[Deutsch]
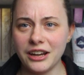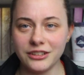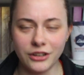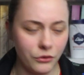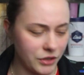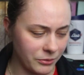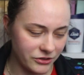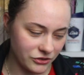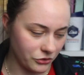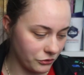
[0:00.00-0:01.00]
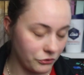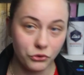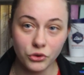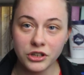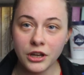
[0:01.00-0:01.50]
gar nicht drauf. Ich habe das so
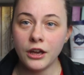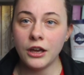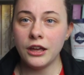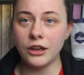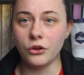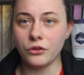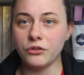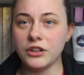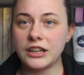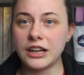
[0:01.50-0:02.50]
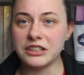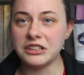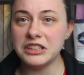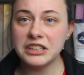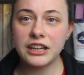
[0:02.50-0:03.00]
gefühlt, irgendwie kann
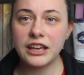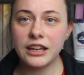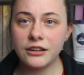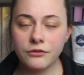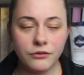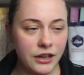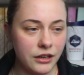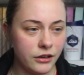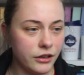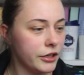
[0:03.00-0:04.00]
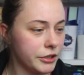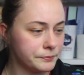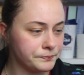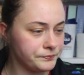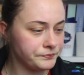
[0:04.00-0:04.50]
ich nie reden, wenn,
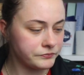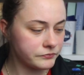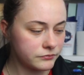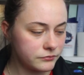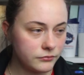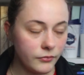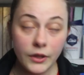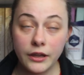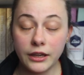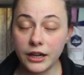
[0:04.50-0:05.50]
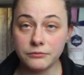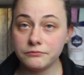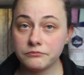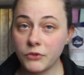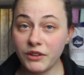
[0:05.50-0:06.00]
ähm, ja,
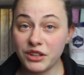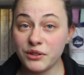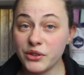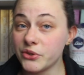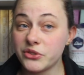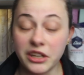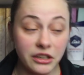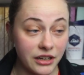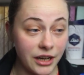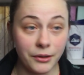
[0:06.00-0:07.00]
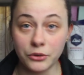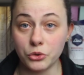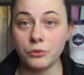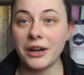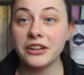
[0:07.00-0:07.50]
wenn ich Videos drehe, aber
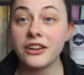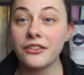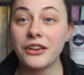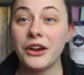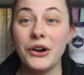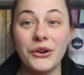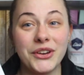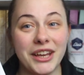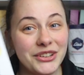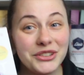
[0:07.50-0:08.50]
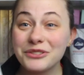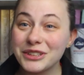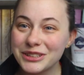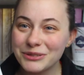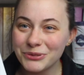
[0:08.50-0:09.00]
gut, macht nichts. Und ja, ich
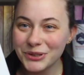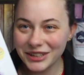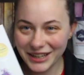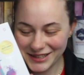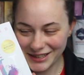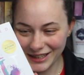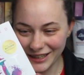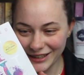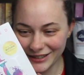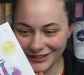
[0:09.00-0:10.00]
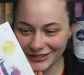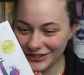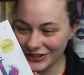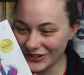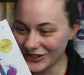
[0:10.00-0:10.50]
durfte dieses Buchtest
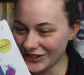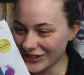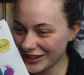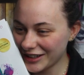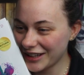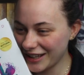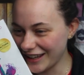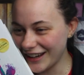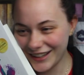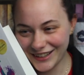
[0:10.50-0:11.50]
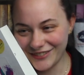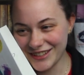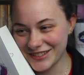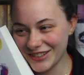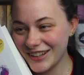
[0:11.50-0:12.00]
lesen und ja,
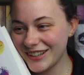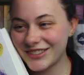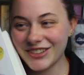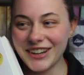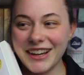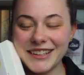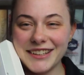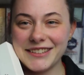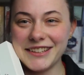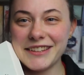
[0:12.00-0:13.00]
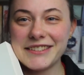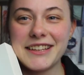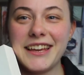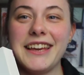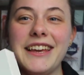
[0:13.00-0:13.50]
was noch toller ist,
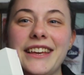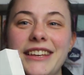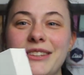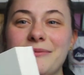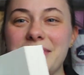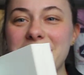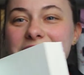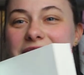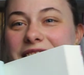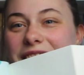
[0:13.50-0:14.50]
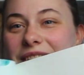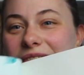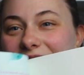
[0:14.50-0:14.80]
ist, ich bin hier